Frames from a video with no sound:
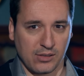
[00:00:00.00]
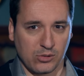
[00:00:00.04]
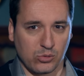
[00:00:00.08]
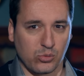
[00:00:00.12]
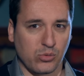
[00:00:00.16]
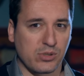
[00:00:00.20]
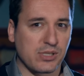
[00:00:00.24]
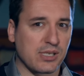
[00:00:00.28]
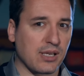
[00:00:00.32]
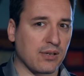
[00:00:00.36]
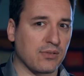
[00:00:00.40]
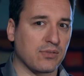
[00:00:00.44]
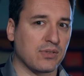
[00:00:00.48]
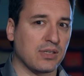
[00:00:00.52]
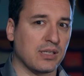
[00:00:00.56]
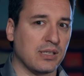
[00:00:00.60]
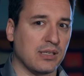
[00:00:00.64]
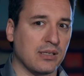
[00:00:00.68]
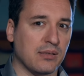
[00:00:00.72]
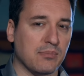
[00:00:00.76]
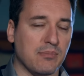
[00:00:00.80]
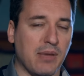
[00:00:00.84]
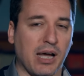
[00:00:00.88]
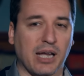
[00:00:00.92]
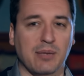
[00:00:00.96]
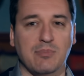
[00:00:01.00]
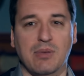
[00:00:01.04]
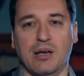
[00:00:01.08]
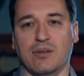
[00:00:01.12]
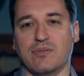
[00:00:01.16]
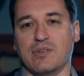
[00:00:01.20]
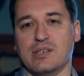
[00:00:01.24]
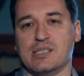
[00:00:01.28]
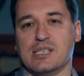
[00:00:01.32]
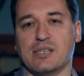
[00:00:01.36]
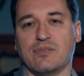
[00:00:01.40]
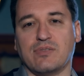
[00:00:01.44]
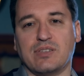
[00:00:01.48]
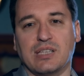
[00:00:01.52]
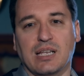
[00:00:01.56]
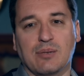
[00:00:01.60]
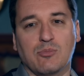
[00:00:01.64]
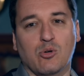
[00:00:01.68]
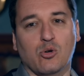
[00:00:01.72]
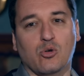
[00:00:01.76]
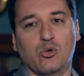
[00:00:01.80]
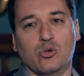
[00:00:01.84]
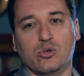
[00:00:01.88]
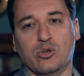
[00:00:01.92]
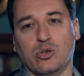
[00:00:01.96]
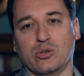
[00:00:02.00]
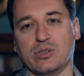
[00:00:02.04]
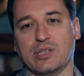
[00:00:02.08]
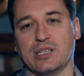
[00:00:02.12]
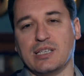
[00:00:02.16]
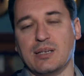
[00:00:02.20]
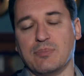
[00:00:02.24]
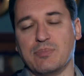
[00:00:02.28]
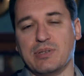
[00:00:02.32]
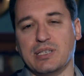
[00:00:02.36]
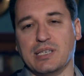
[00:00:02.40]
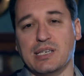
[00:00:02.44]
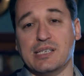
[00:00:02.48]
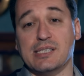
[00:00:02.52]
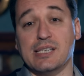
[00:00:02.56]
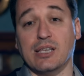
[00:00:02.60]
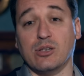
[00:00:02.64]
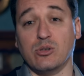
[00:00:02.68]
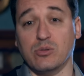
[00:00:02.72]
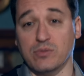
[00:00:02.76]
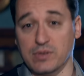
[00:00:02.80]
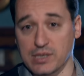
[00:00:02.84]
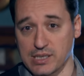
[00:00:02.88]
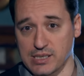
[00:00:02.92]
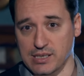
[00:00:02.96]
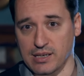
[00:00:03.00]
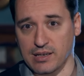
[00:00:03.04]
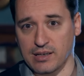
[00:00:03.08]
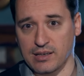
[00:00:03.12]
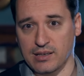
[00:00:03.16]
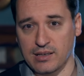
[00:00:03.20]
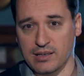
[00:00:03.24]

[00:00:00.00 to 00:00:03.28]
Toute sa vie, Marie Marvin s'est finalement contentée d'appliquer sa devise.